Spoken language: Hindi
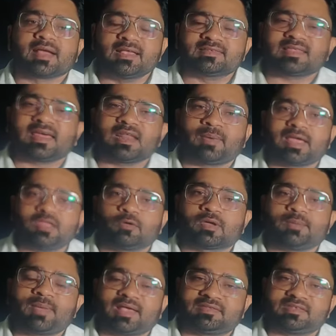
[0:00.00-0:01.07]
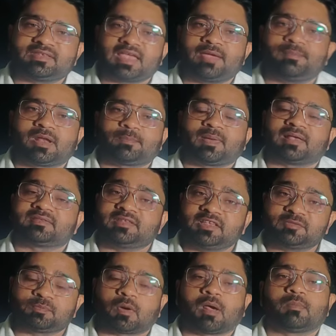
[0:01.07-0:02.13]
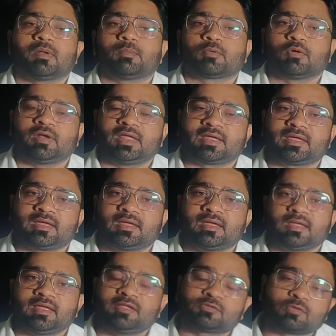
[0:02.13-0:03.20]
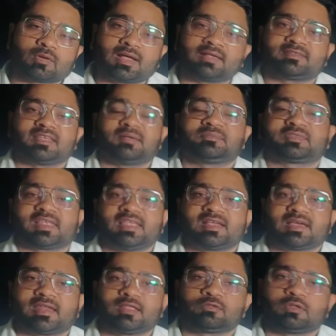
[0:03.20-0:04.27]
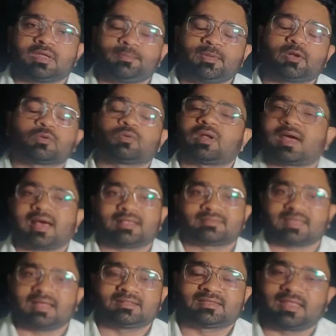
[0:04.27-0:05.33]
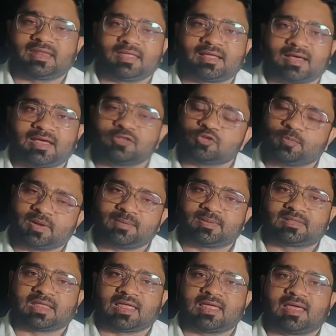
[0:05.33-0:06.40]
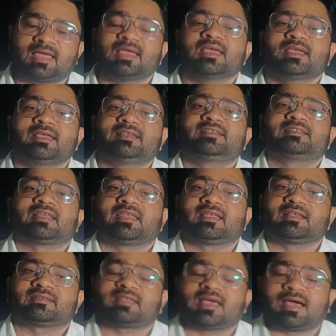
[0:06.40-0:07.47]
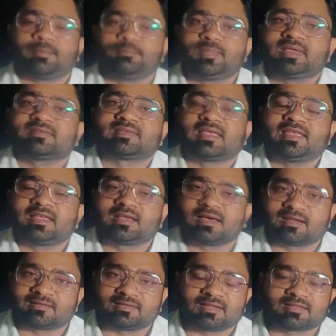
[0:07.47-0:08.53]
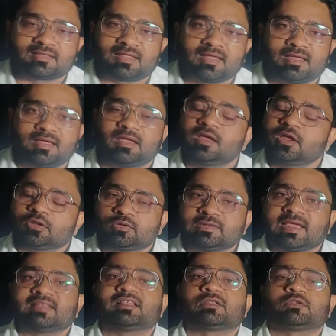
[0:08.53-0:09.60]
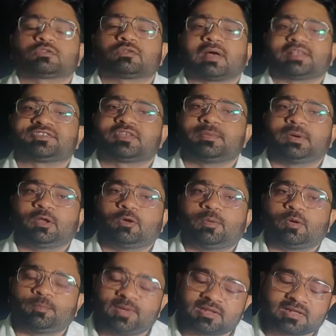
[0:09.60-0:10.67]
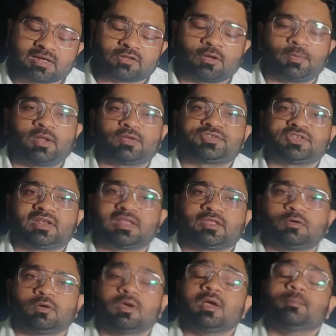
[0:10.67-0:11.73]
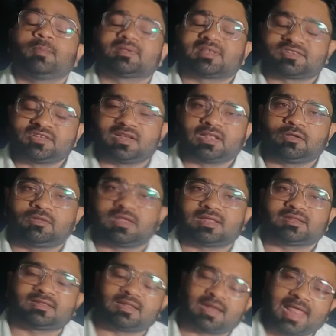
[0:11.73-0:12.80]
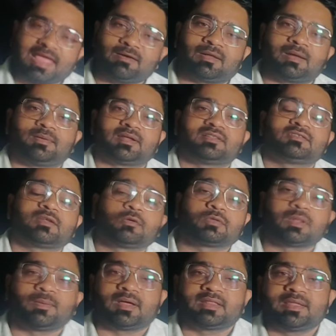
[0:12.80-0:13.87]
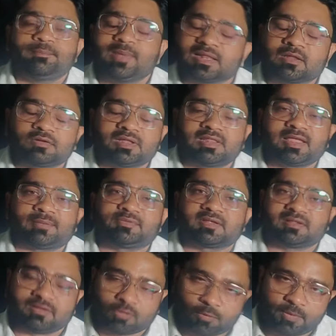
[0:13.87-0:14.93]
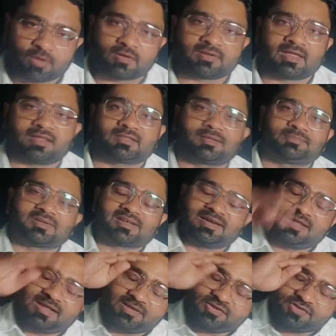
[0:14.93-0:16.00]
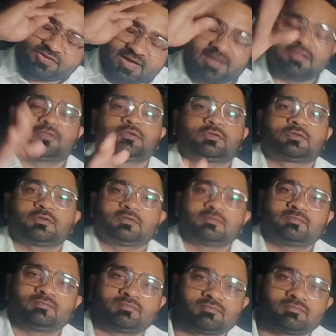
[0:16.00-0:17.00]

कई सारे भाइयों के मैसेज आए मेरे पास इस प्रॉब्लम को लेके इसको कैसे हम सही करें तो ये बिल्कुल आसान तरीका है जो मैंने बताया है इसी तरीके से आप भी सही कर सकते हैं तो यही था दोस्तों आज की वीडियो में उम्मीद करता हूं वीडियो अच्छी लगी हो बस अच्छी लगी हो तो जाते थे लाइक वाला बटन जरूर दबा दें मिलता हूँ जल्दी आपसे किसी और वीडियो के साथ तब तक लिए जय हिंद दोस्तों